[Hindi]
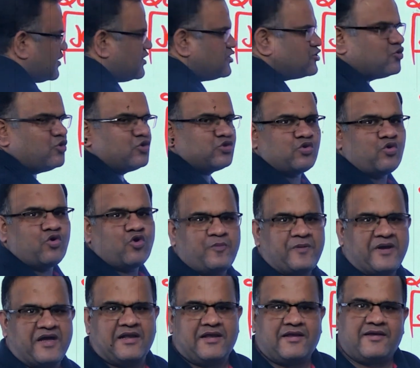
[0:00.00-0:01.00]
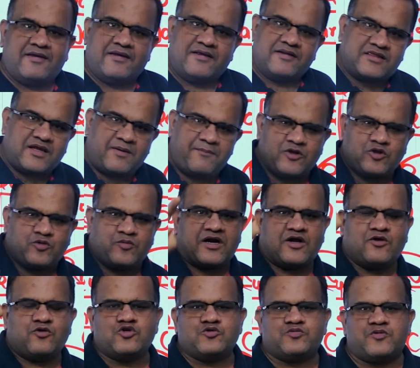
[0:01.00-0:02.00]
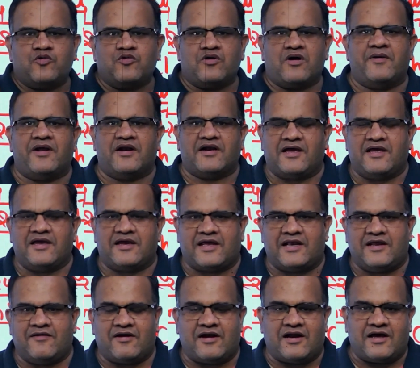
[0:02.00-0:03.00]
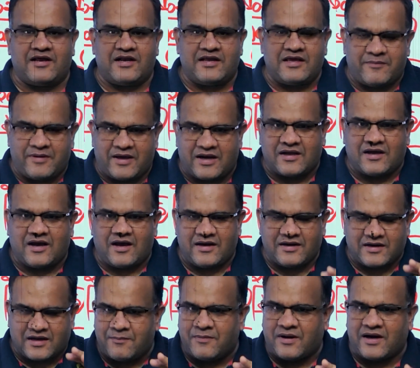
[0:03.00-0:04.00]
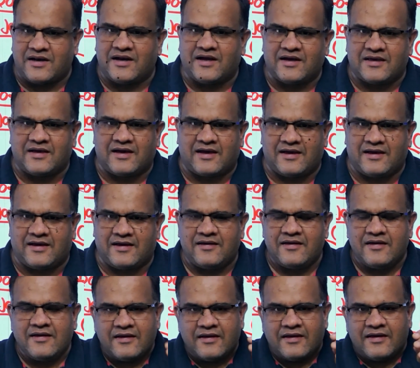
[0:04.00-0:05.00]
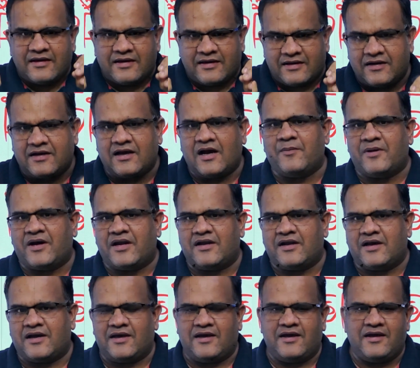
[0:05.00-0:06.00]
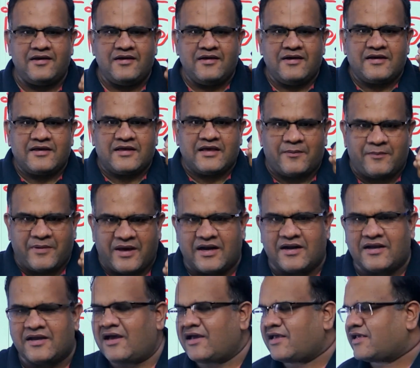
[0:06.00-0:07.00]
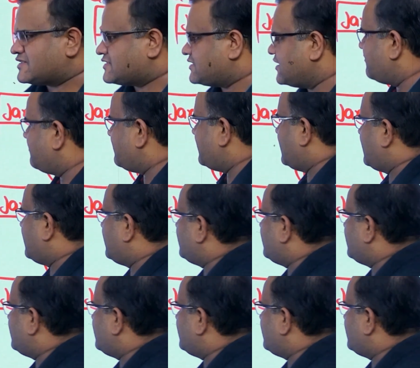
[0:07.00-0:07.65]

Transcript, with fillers: इसको तोड़ो पहले तब मैं तुम्हारा दोस्त बनूंगा अमेरिका ये कहने वाला यानी अमेरिका इनका मानना क्या है इनका मानना है कि अमेरिका के सामने